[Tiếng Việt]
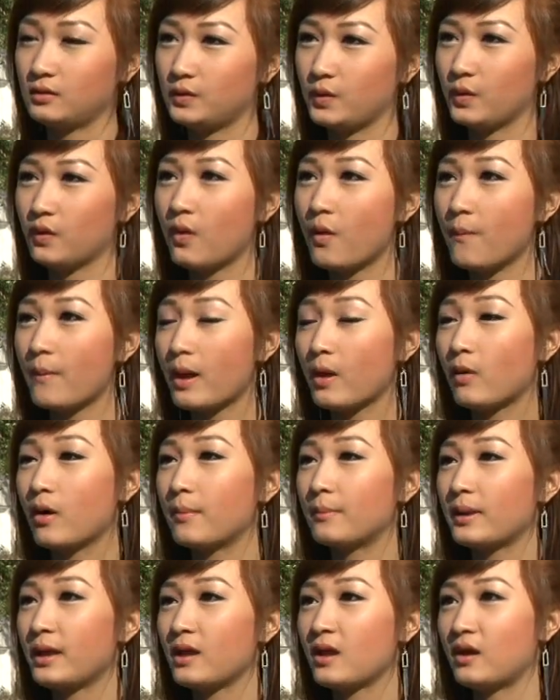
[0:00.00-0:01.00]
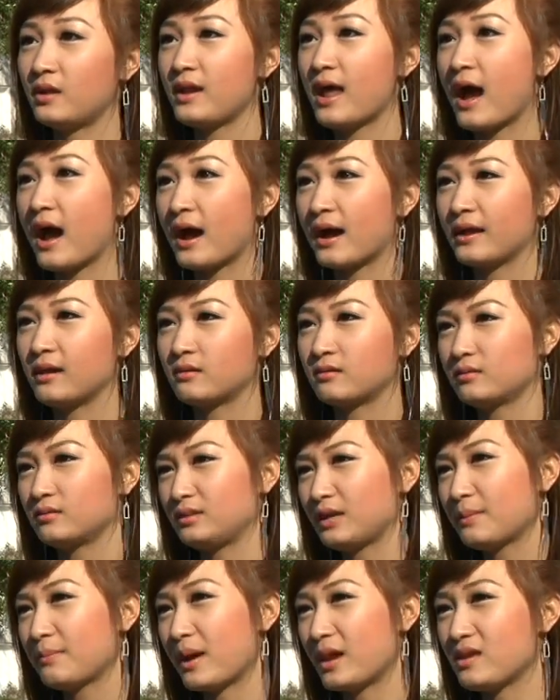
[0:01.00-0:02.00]
chuyện con mèo hôm nay ở đài
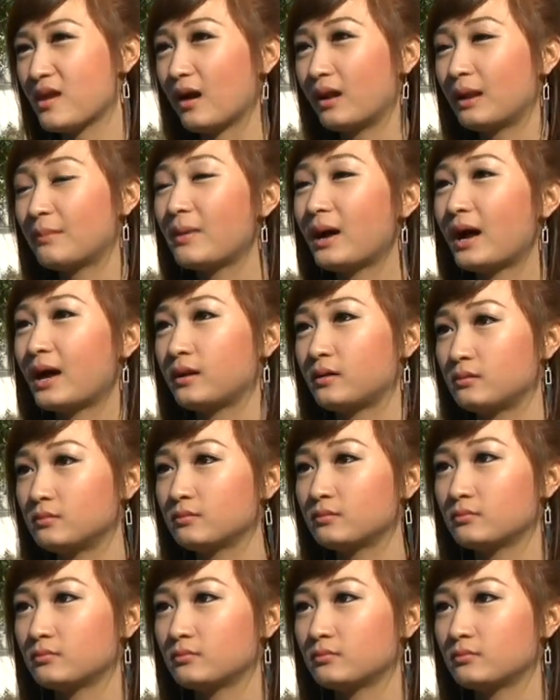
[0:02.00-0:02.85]
Chắc mẹ giận lắm anh